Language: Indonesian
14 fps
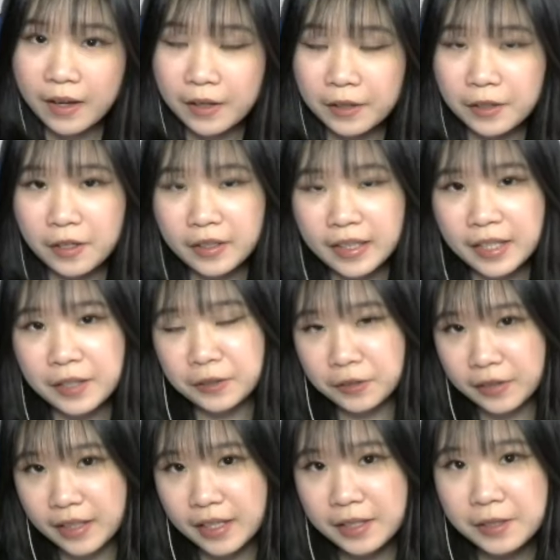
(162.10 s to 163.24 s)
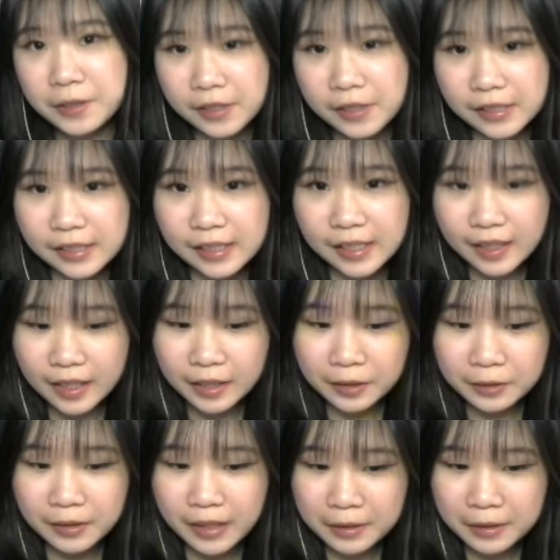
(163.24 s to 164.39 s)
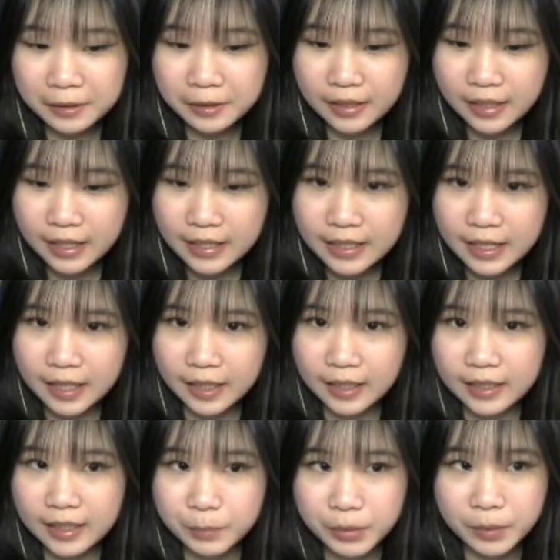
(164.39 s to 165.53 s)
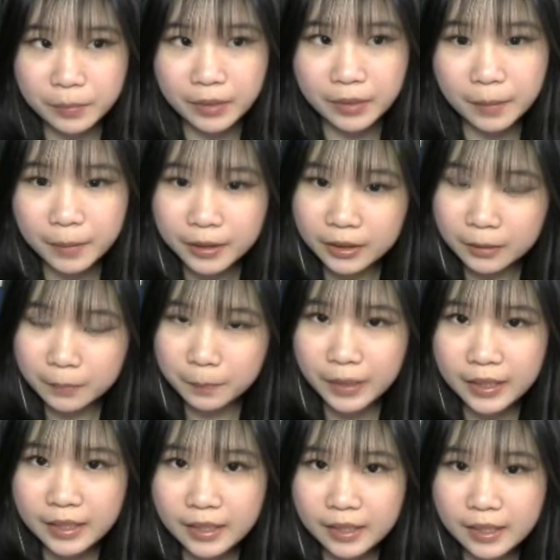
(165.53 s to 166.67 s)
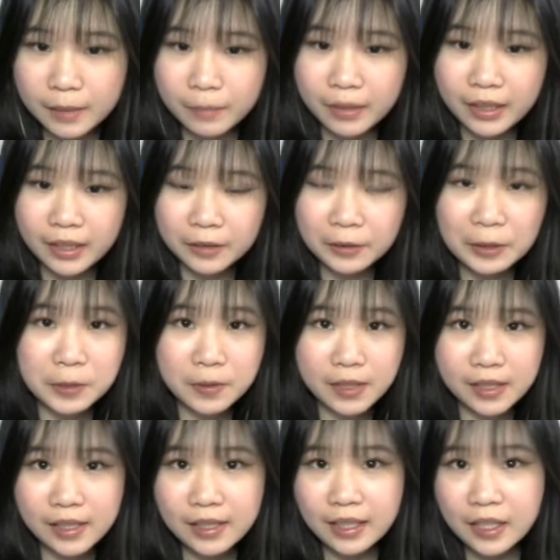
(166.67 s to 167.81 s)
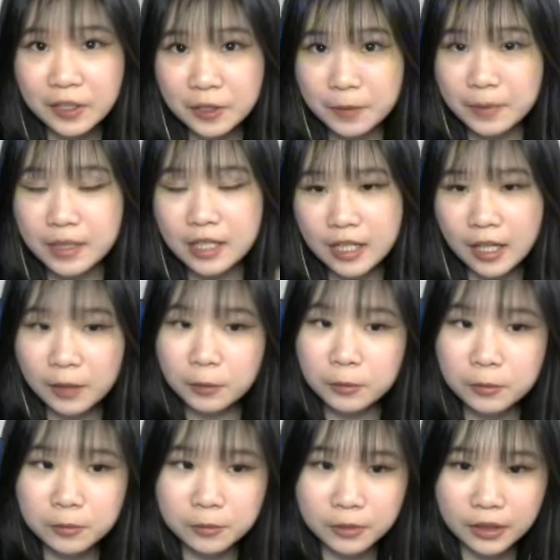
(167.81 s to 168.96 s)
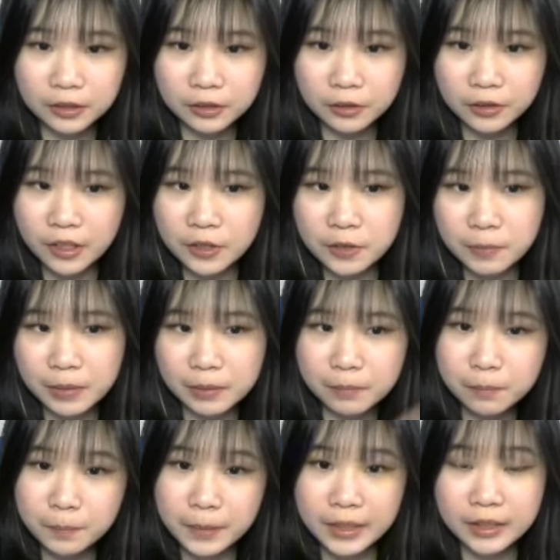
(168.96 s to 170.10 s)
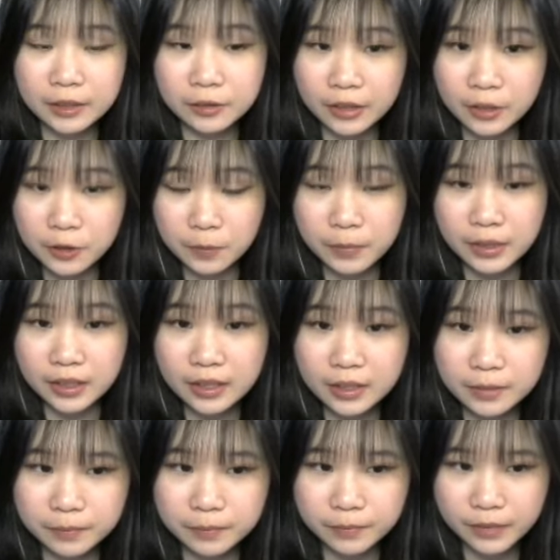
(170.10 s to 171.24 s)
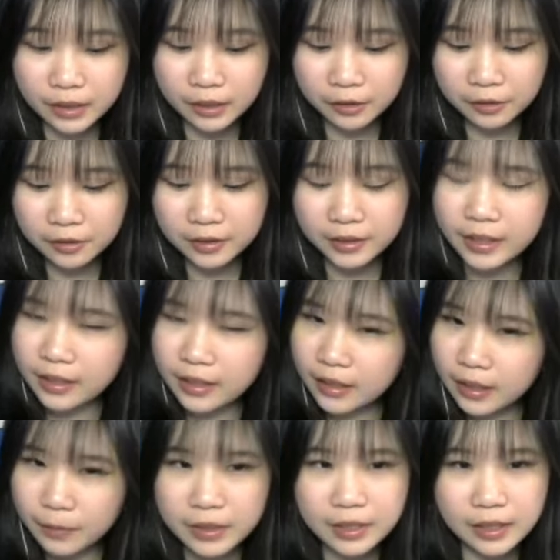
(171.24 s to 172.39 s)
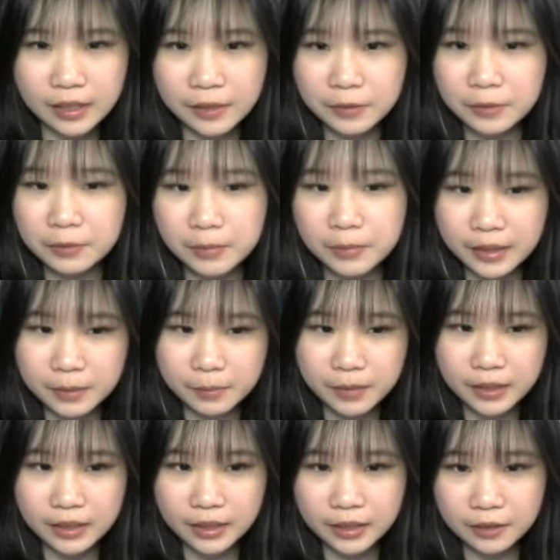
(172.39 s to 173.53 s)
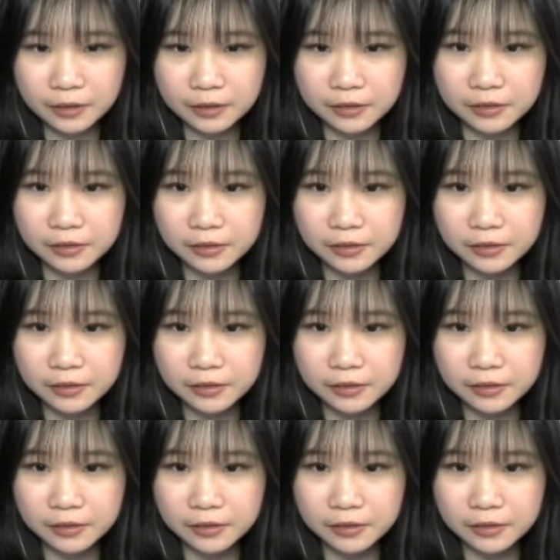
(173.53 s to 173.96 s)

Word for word: Oke okay, untuk yang goldennya tuh aku udah cari ke beberapa tempat ya dan mereka tuh jualnya kayak cuma satu atau kayak cuma empat atau kayak cuma enam jadi tuh kayak nggak bisa langsung beli banyak gitu loh.